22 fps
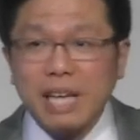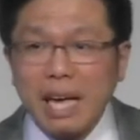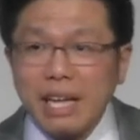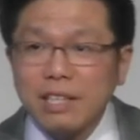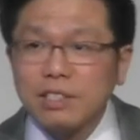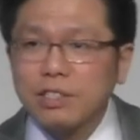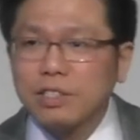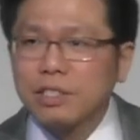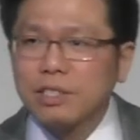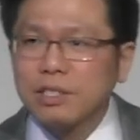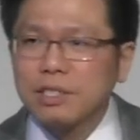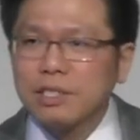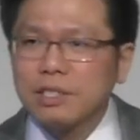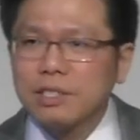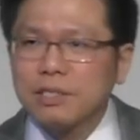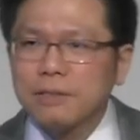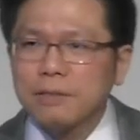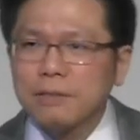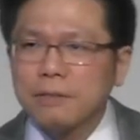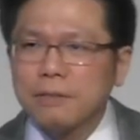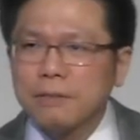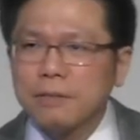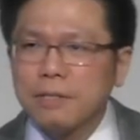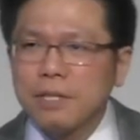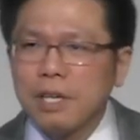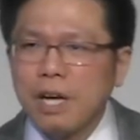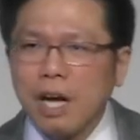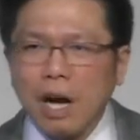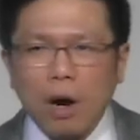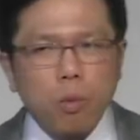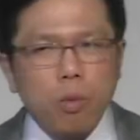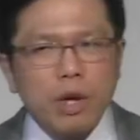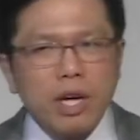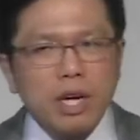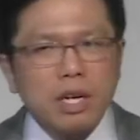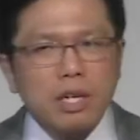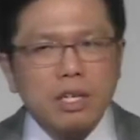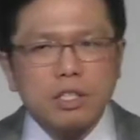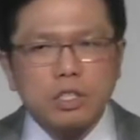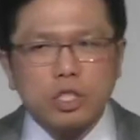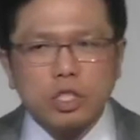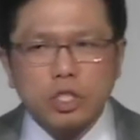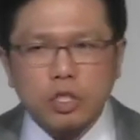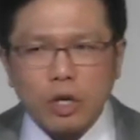我们自己心里也断
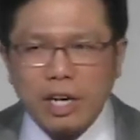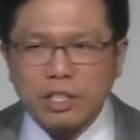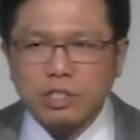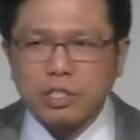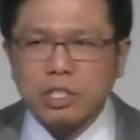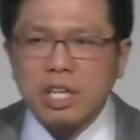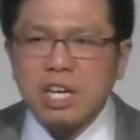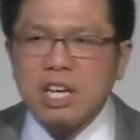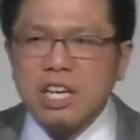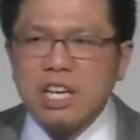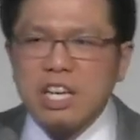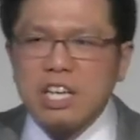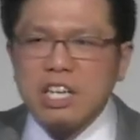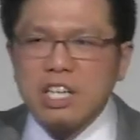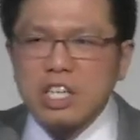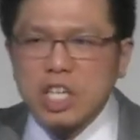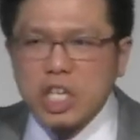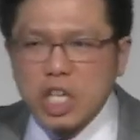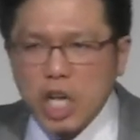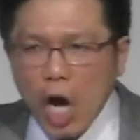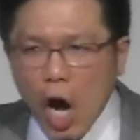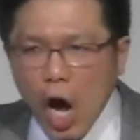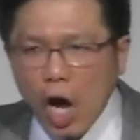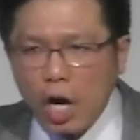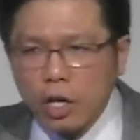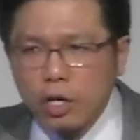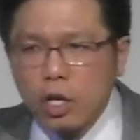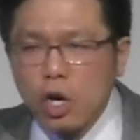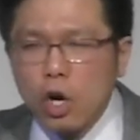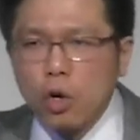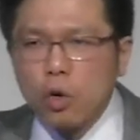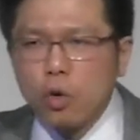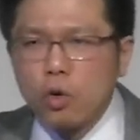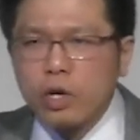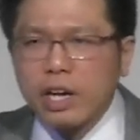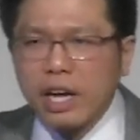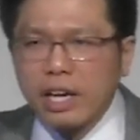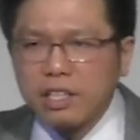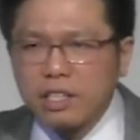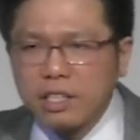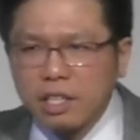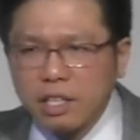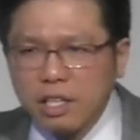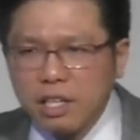定是必死的，我们呢已
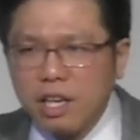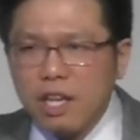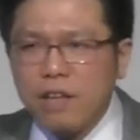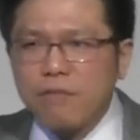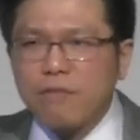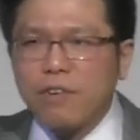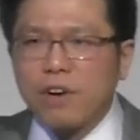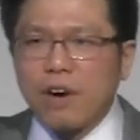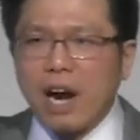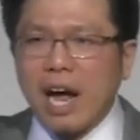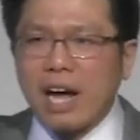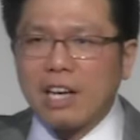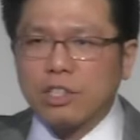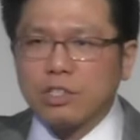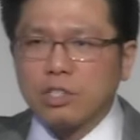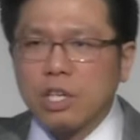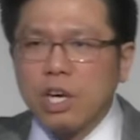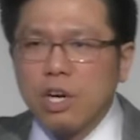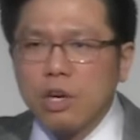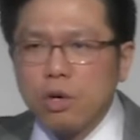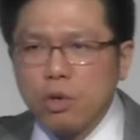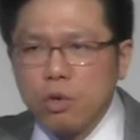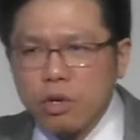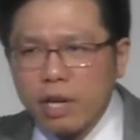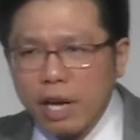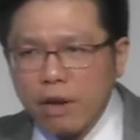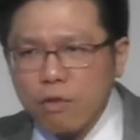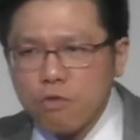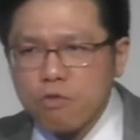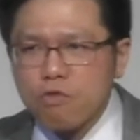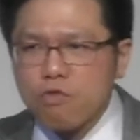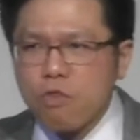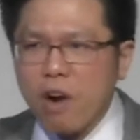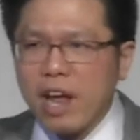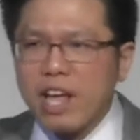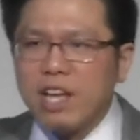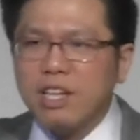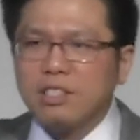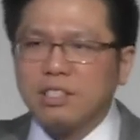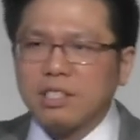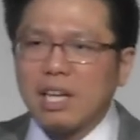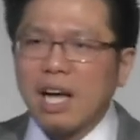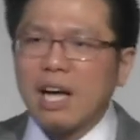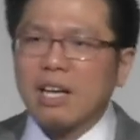经嗯绝望了。可是呢，我
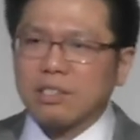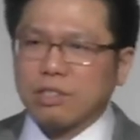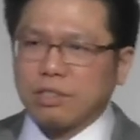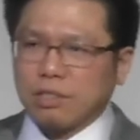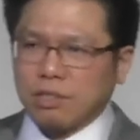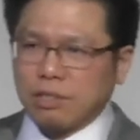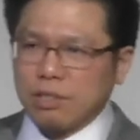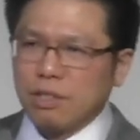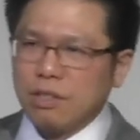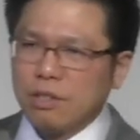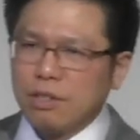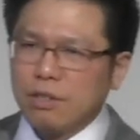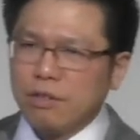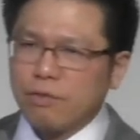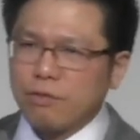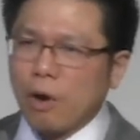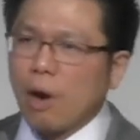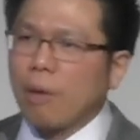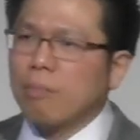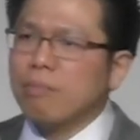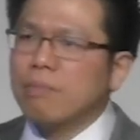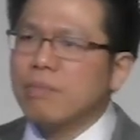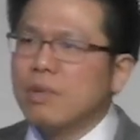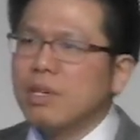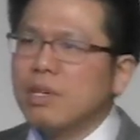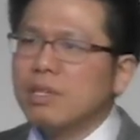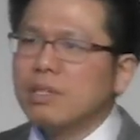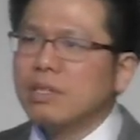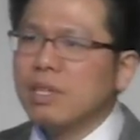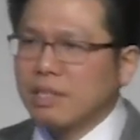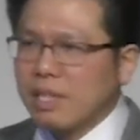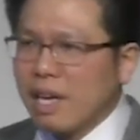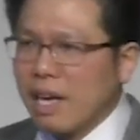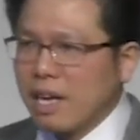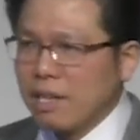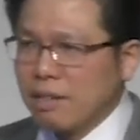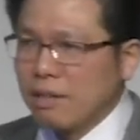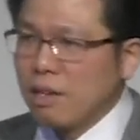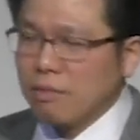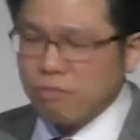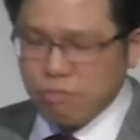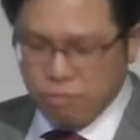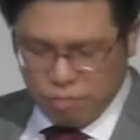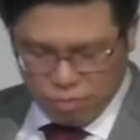们呢要去相信呢，
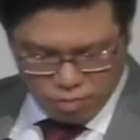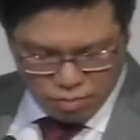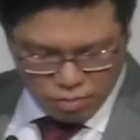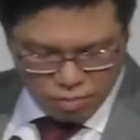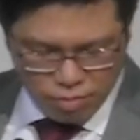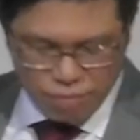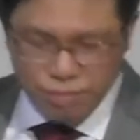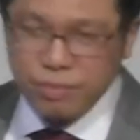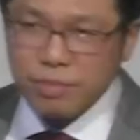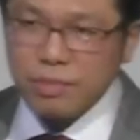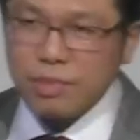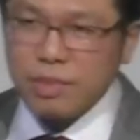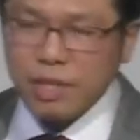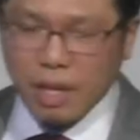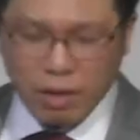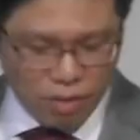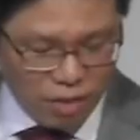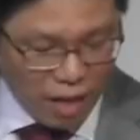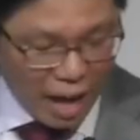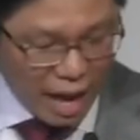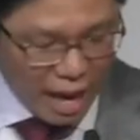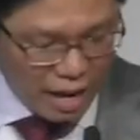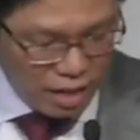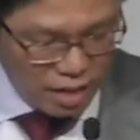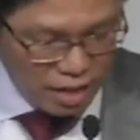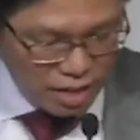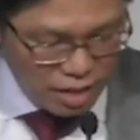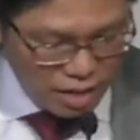神呢